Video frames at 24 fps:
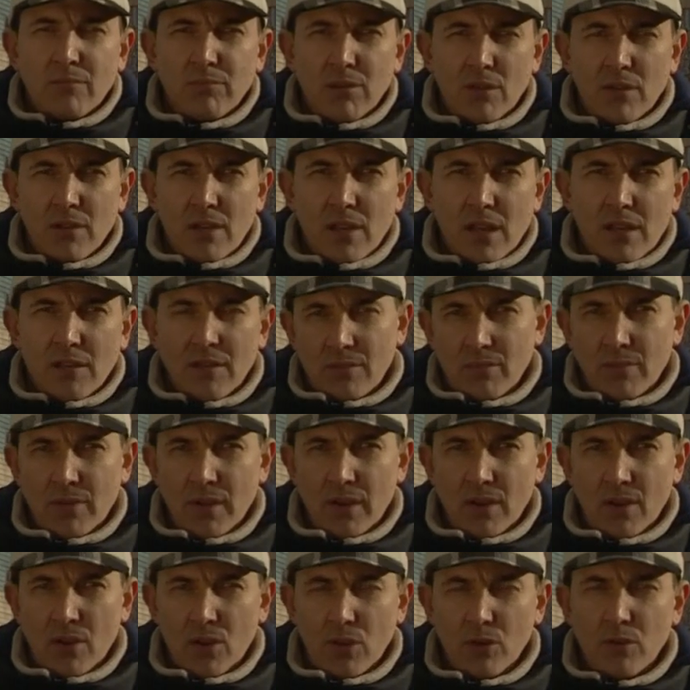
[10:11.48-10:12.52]
Bogdan
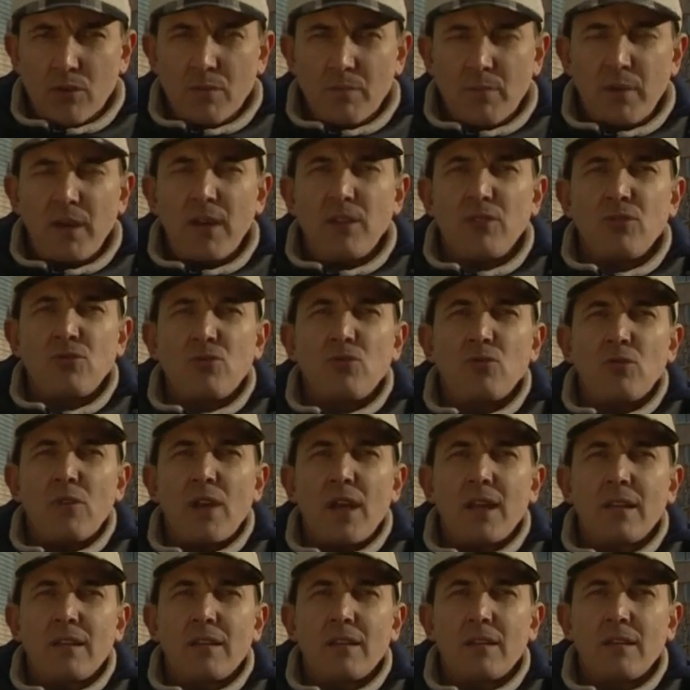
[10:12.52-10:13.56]
dopiero od pięciu
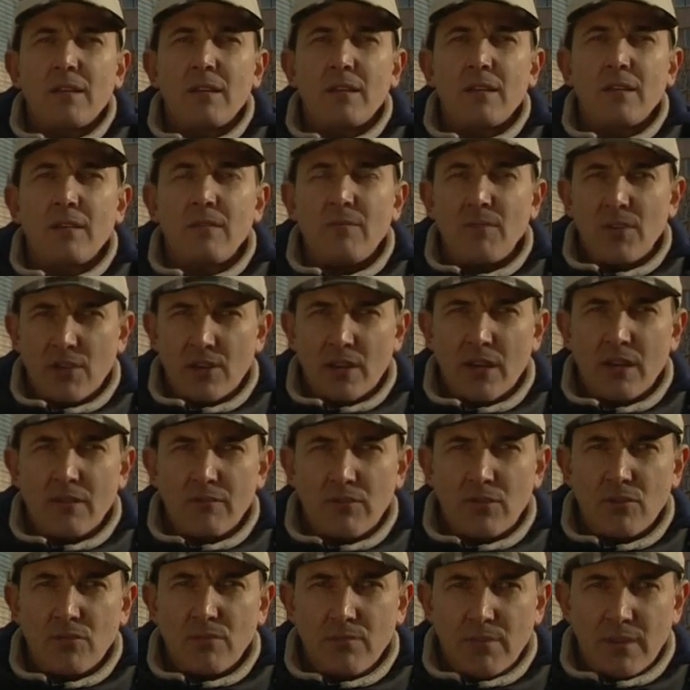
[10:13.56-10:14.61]
lat mieszka w
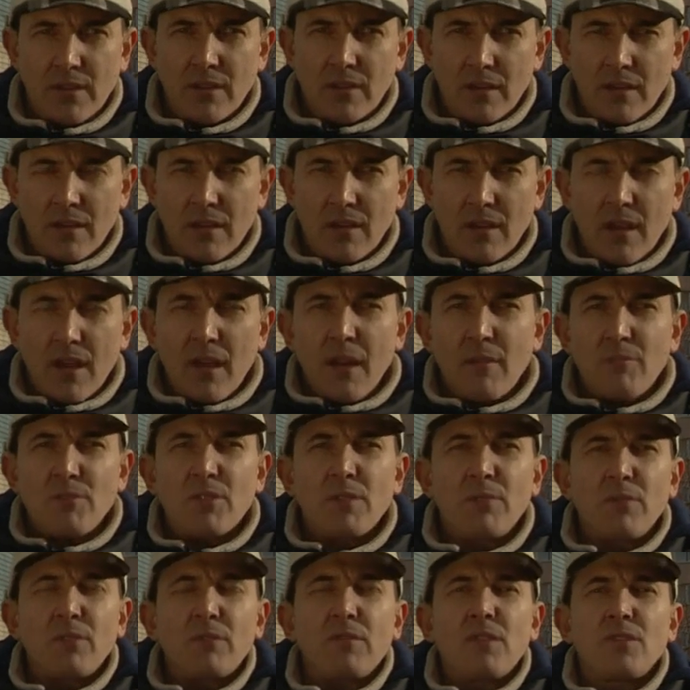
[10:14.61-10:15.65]
Lubinie.
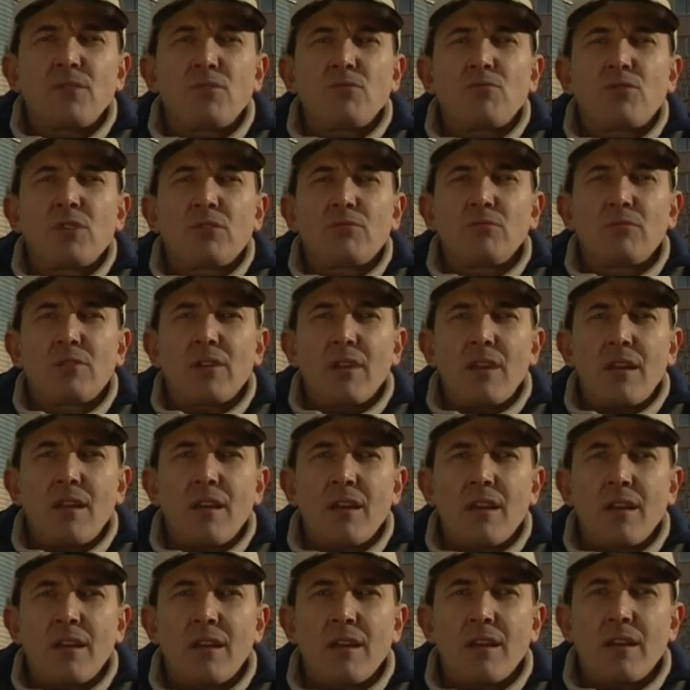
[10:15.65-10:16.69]
Przeprowadził się tutaj
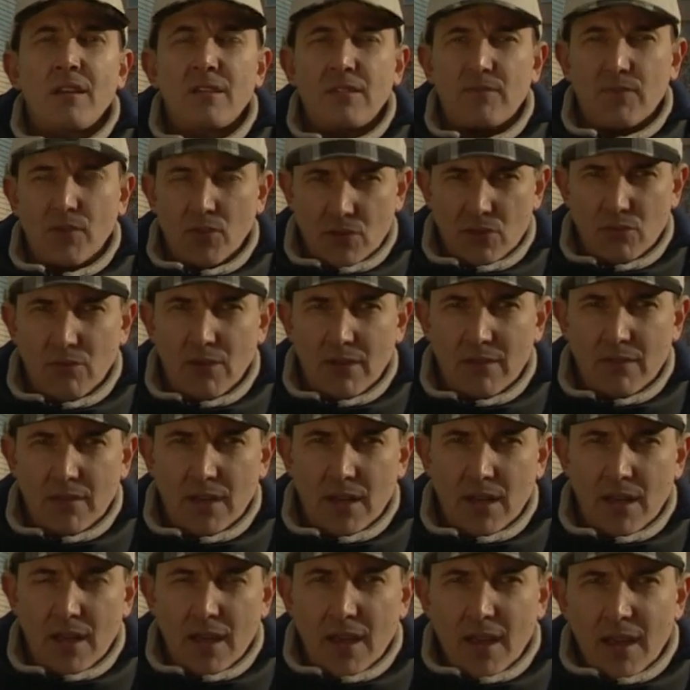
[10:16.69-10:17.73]
z Wrocławia.
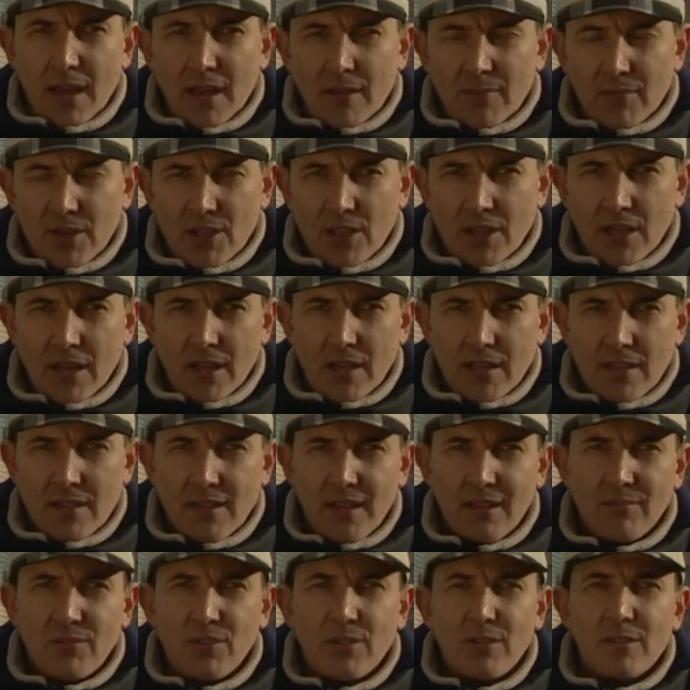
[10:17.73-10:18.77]
Mieszka
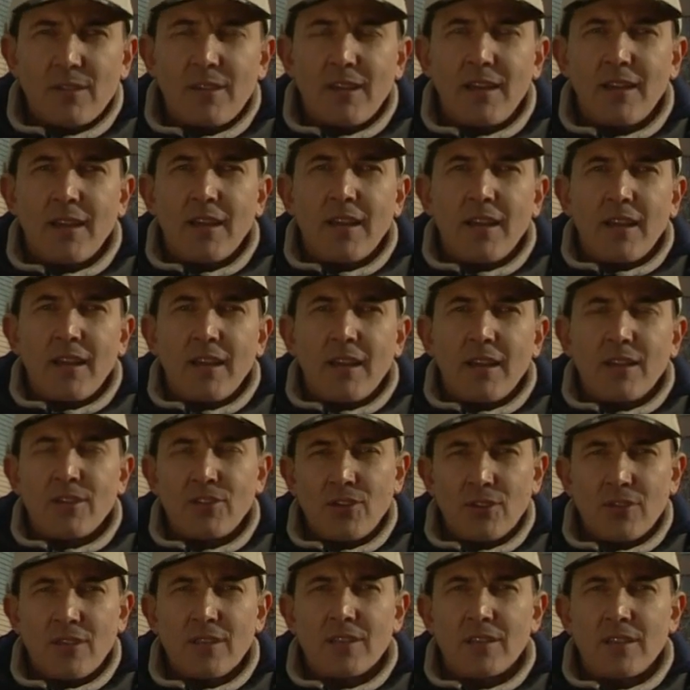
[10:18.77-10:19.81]
samotnie, co
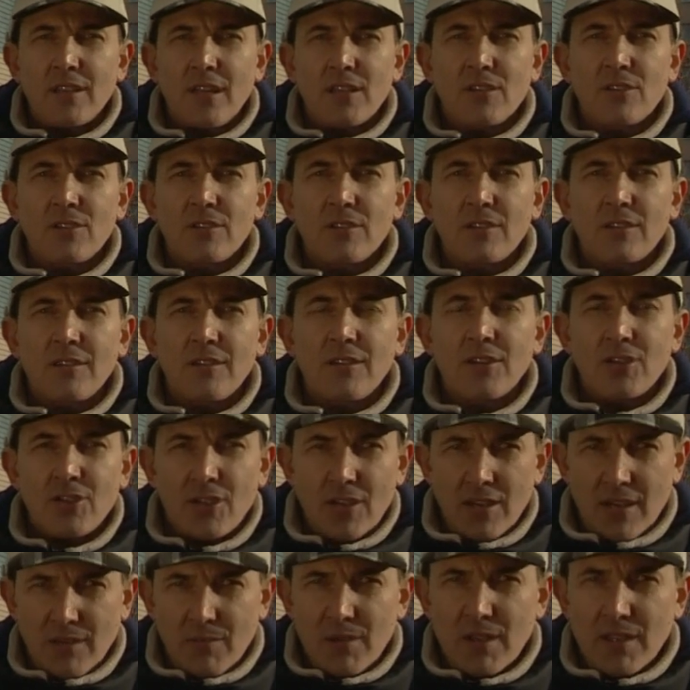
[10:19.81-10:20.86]
nie znaczy, że
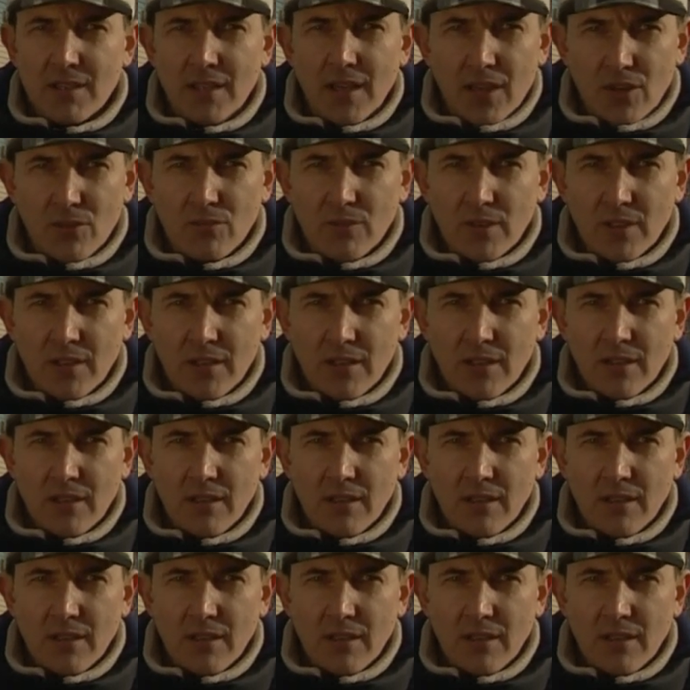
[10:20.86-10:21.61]
nie ma znajomych.